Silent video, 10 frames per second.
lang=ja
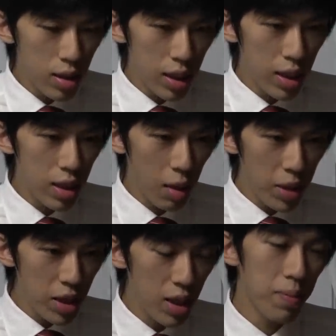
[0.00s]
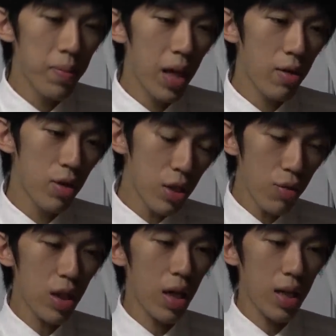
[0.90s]
えー、ためにあの視
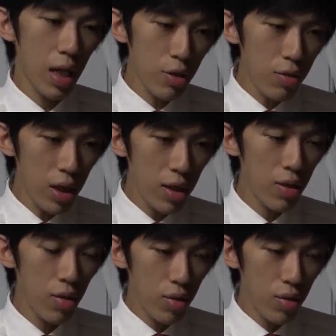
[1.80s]
聴者から多少いい